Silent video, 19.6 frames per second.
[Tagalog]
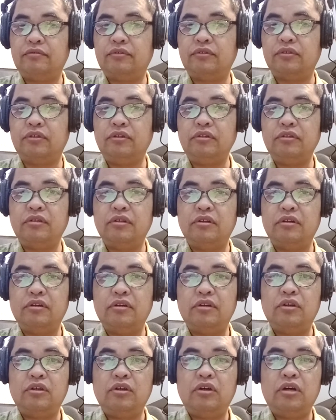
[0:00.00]
No?
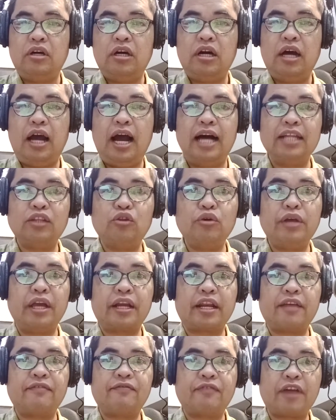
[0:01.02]
Atong
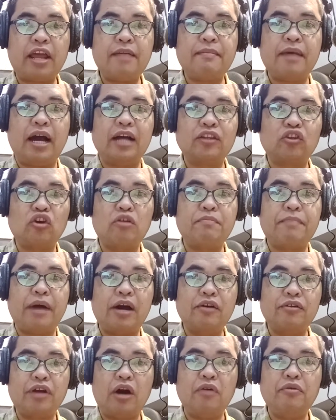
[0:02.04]
i-reframe ang atong
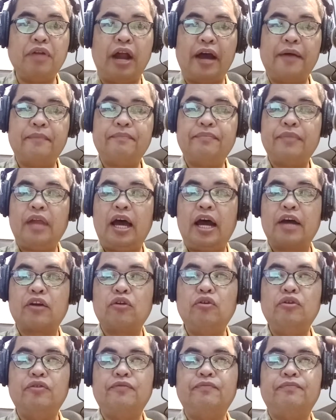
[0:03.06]
panghunahuna
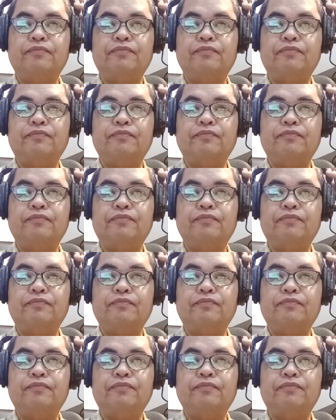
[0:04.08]
aron